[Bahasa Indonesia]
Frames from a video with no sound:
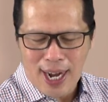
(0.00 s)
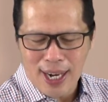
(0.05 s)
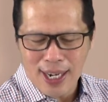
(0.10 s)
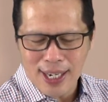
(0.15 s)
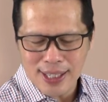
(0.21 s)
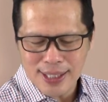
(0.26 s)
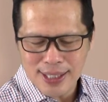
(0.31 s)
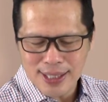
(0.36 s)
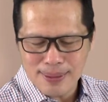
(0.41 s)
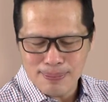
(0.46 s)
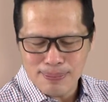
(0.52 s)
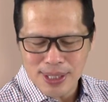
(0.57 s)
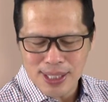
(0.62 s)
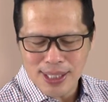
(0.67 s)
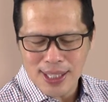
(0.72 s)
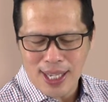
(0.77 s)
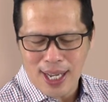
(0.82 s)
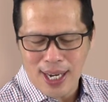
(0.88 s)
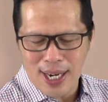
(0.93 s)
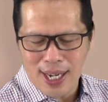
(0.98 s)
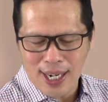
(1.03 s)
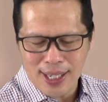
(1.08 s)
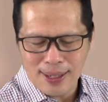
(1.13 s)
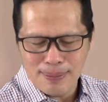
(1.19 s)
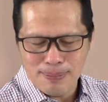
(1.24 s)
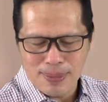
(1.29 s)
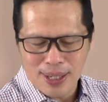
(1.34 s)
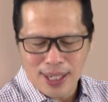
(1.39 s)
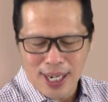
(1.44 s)
Allah semesta
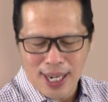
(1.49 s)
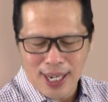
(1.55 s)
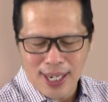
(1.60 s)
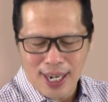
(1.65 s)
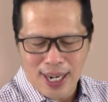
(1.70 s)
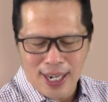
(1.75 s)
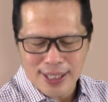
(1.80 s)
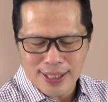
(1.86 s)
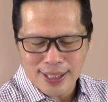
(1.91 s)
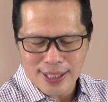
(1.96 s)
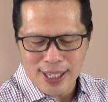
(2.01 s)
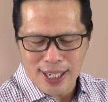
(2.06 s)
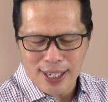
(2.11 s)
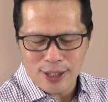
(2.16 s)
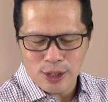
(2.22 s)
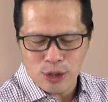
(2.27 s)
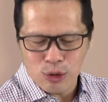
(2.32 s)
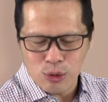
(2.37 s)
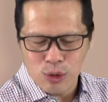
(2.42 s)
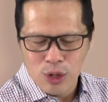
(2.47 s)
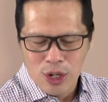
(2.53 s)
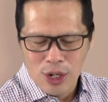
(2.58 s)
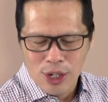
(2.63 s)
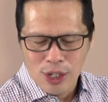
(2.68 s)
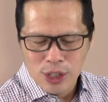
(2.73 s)
langit mengenai rahasia itu